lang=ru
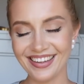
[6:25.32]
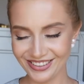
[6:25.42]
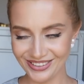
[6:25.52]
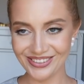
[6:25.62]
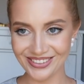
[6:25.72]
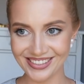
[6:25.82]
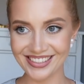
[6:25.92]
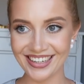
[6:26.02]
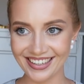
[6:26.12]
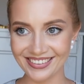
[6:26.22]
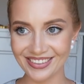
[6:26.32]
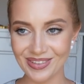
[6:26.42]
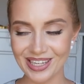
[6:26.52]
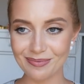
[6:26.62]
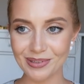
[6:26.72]
Я чуть-чуть сгорела,
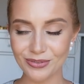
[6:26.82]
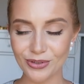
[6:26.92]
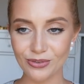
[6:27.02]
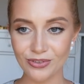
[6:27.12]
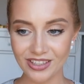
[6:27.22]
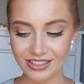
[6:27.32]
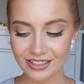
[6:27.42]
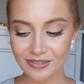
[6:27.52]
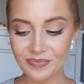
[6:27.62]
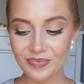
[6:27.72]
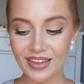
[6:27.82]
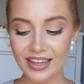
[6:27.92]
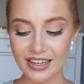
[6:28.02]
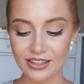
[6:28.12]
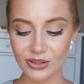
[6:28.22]
меня подвел фильтр.
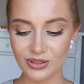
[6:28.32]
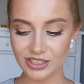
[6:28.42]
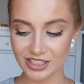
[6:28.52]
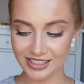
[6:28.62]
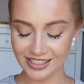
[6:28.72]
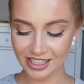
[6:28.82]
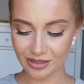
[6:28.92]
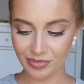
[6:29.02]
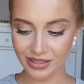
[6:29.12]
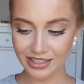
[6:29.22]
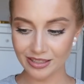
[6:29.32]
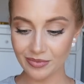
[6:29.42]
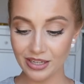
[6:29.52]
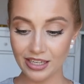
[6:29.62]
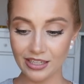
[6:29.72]
Но сейчас не об
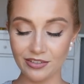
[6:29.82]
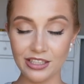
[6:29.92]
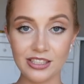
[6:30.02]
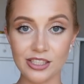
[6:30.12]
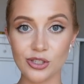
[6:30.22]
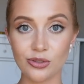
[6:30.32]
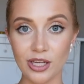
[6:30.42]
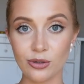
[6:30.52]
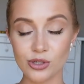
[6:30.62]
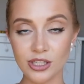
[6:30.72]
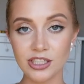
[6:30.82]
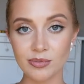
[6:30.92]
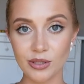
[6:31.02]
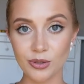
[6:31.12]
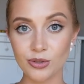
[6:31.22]
этом. Видите, что я уже не
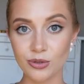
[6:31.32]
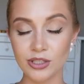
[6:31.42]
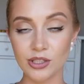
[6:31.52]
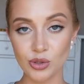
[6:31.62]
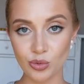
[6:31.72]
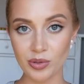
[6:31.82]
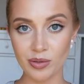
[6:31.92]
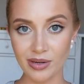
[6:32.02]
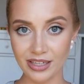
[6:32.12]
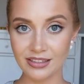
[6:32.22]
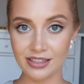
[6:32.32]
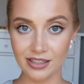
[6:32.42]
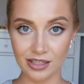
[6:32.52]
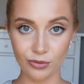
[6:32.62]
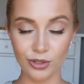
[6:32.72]
смотрюсь какой-то супер
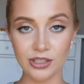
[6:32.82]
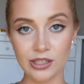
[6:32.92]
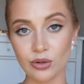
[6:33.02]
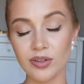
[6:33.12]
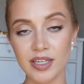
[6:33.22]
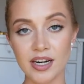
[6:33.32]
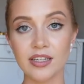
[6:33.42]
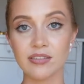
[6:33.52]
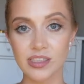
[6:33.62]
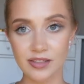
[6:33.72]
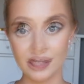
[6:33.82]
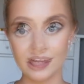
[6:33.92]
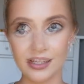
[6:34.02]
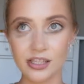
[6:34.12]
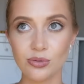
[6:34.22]
бледной на фоне такого яркого
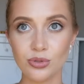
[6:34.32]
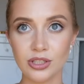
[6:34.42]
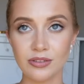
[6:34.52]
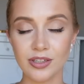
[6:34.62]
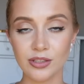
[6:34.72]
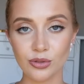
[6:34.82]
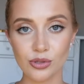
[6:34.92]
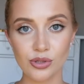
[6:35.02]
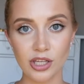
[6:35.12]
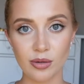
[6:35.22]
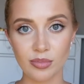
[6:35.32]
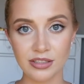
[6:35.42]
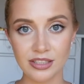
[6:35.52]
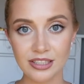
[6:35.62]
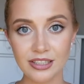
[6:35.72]
цвета. Даже учитывая то, что я
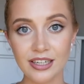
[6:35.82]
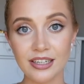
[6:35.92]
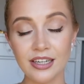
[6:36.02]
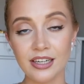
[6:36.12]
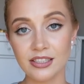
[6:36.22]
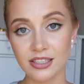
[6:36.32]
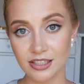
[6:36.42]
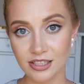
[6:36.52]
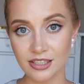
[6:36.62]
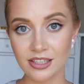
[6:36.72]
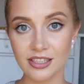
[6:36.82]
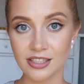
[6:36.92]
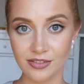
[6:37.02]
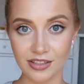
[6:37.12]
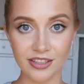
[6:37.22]
блондинка с относительно
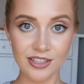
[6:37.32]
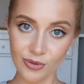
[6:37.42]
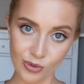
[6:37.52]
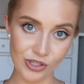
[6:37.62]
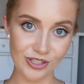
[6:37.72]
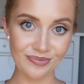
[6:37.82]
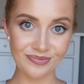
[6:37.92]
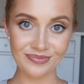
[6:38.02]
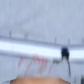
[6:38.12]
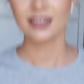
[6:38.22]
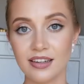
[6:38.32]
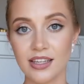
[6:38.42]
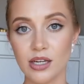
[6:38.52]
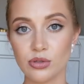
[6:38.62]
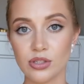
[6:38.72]
светлой кожей.
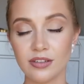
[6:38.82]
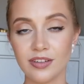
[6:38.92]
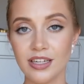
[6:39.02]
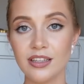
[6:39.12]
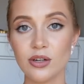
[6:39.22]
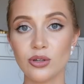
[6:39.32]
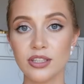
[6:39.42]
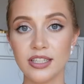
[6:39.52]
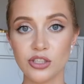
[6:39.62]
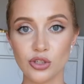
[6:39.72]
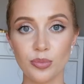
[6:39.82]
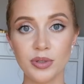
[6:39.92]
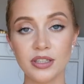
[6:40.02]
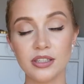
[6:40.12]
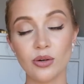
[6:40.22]
Как я уже говорила, онлайн
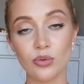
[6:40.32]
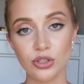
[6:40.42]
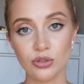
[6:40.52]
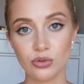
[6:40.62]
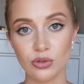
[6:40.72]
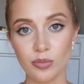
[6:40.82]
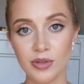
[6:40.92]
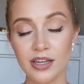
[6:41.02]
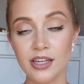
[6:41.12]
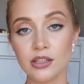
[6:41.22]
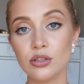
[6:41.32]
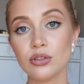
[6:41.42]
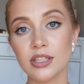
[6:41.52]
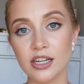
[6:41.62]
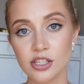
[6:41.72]
шопинг это очень удобно, но
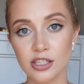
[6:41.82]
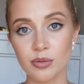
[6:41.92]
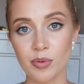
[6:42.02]
также это